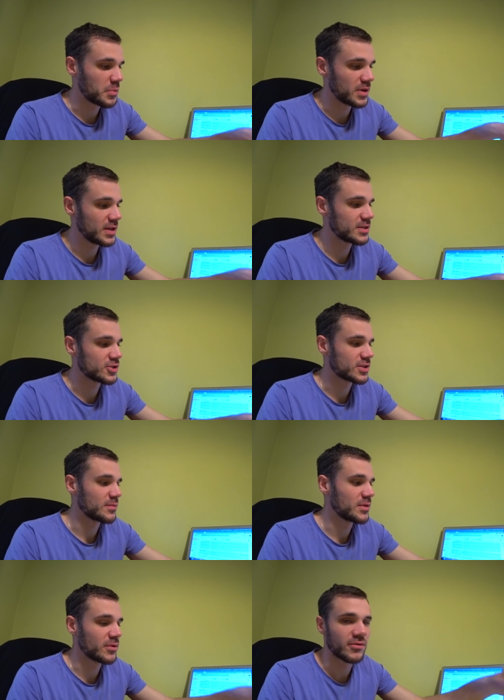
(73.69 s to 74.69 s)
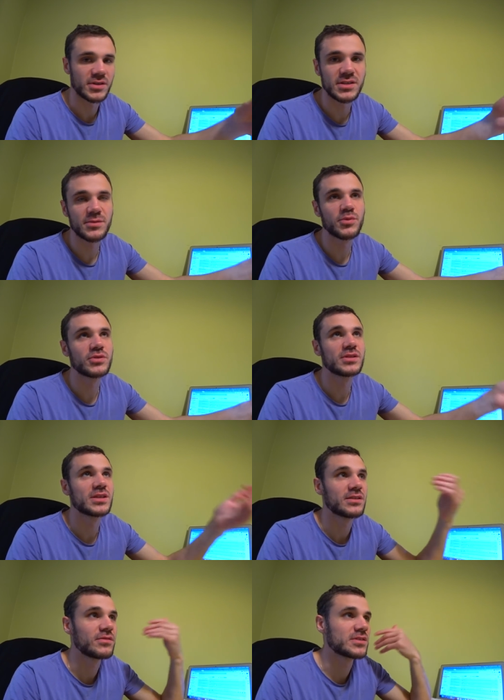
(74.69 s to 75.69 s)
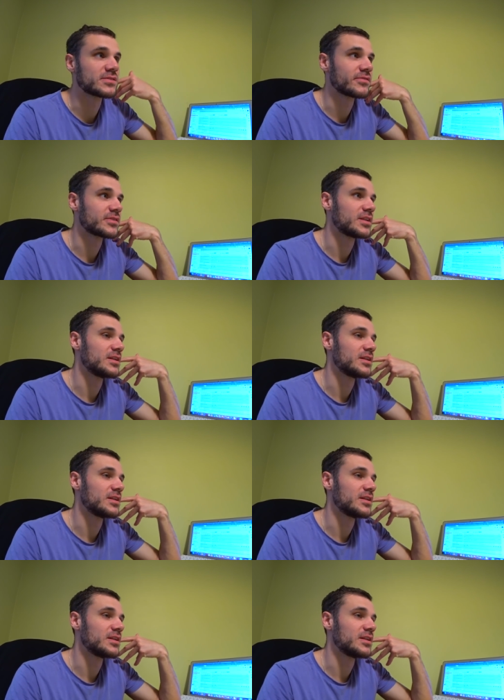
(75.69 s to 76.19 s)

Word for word: приедешь, там либо квартира будет не соответствовать,